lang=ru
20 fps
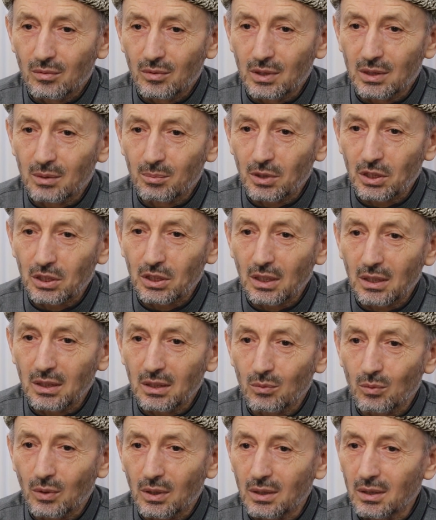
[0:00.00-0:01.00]
в
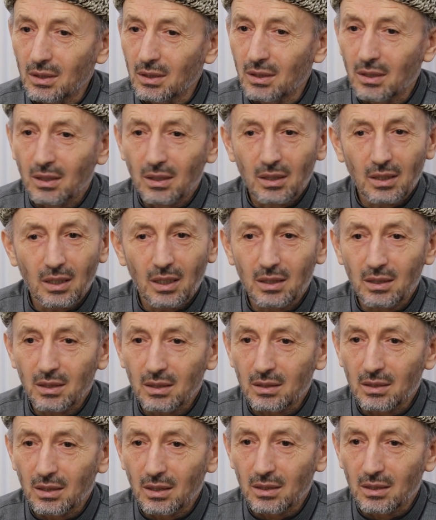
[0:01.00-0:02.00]
избежании войны,
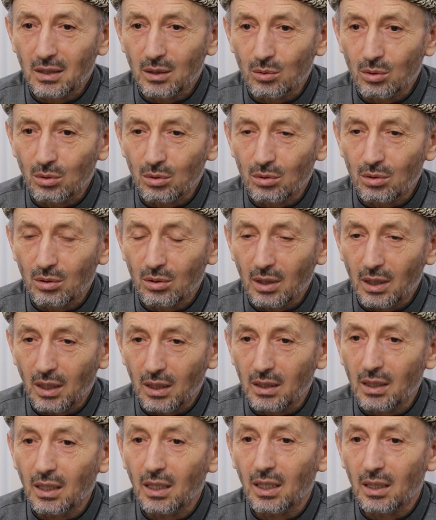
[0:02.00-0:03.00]
конечно, это только
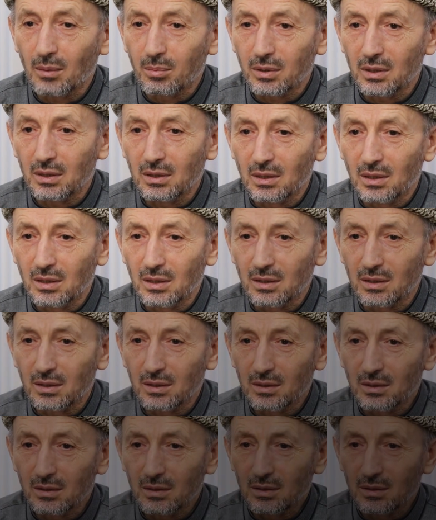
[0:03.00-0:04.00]
Аллах определит.